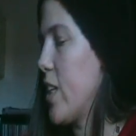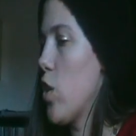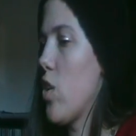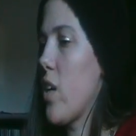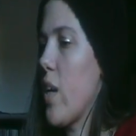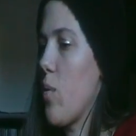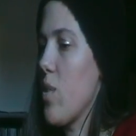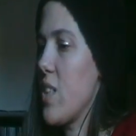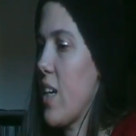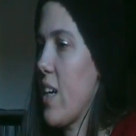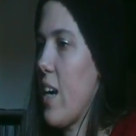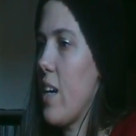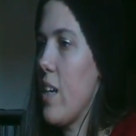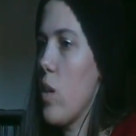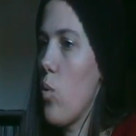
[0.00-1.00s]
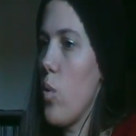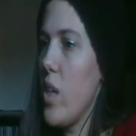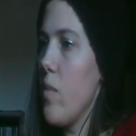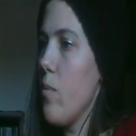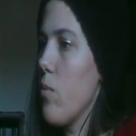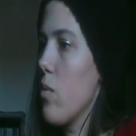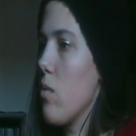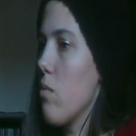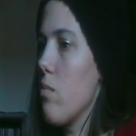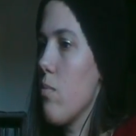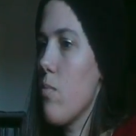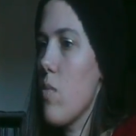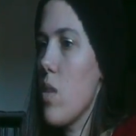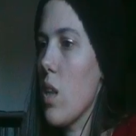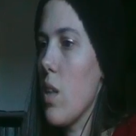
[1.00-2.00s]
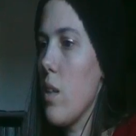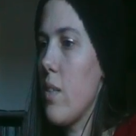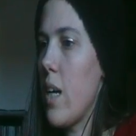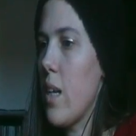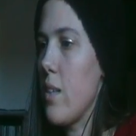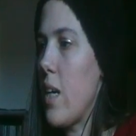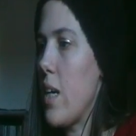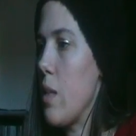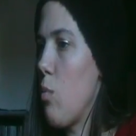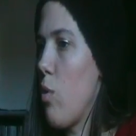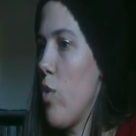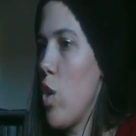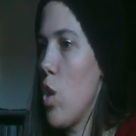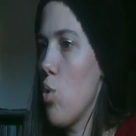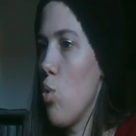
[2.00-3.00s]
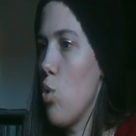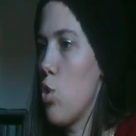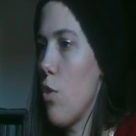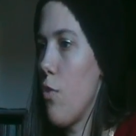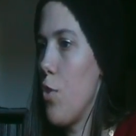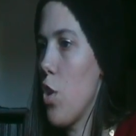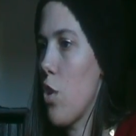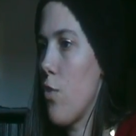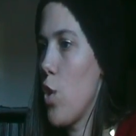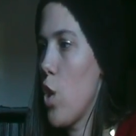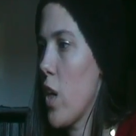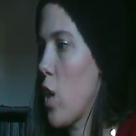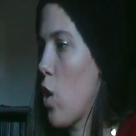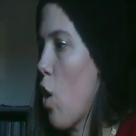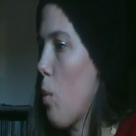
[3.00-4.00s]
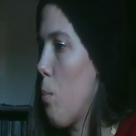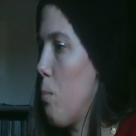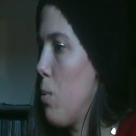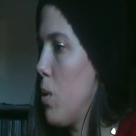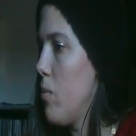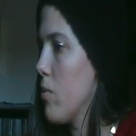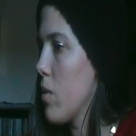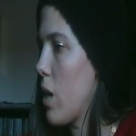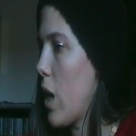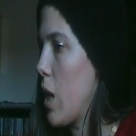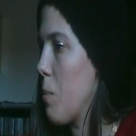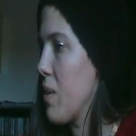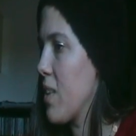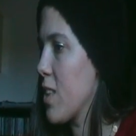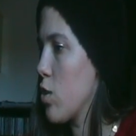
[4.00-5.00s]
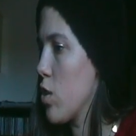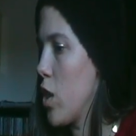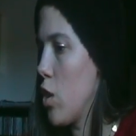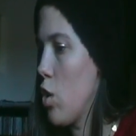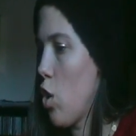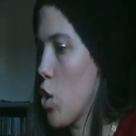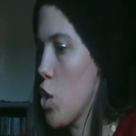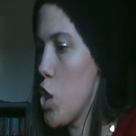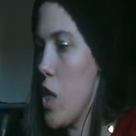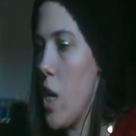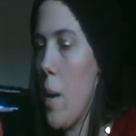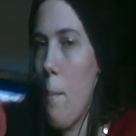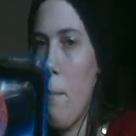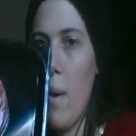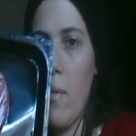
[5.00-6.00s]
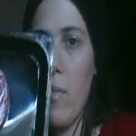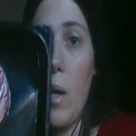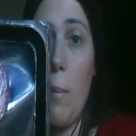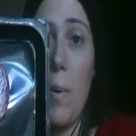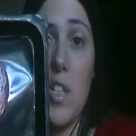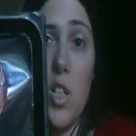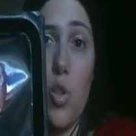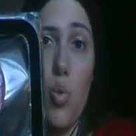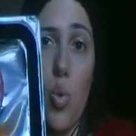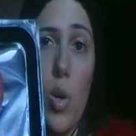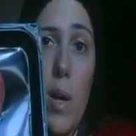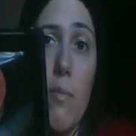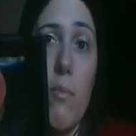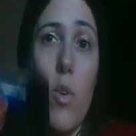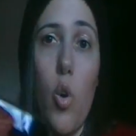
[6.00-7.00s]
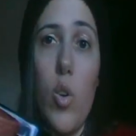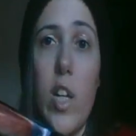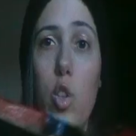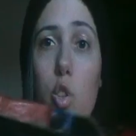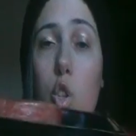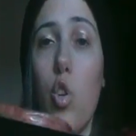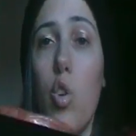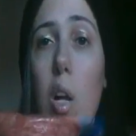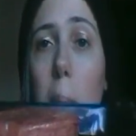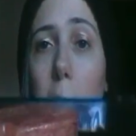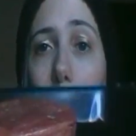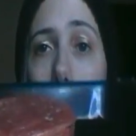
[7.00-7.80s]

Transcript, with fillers: Dino, che è questa carne qui, tartare di bovino adulto fior fiore cop, alimentazione no OGM, ne ha prese due, ho detto io non la